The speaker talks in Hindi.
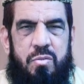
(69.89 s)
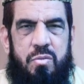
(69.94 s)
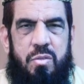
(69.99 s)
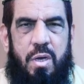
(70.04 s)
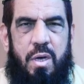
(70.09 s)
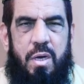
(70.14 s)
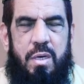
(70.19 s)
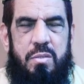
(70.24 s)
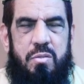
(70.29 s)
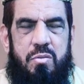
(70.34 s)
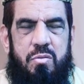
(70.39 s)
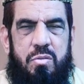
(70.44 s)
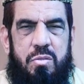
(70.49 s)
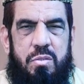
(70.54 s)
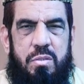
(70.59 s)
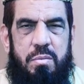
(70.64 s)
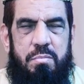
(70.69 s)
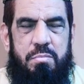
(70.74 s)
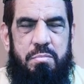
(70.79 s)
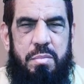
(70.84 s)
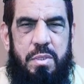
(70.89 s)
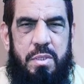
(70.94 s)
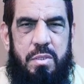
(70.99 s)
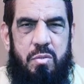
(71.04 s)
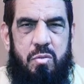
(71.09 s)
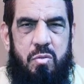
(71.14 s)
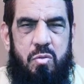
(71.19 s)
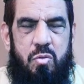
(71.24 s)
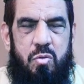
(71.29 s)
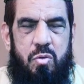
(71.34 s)
सात
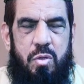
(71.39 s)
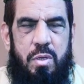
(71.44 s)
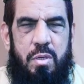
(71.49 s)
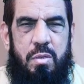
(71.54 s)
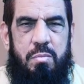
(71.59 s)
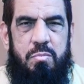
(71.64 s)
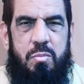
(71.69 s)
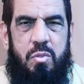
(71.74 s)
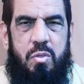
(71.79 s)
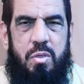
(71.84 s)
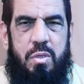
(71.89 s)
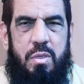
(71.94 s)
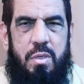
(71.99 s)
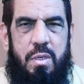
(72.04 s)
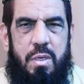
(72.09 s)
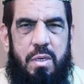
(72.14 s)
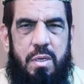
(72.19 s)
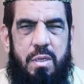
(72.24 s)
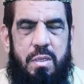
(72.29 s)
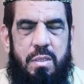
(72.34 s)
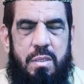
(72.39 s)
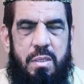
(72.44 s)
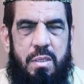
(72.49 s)
सितंबर को अल्हम्दुलिल्लाह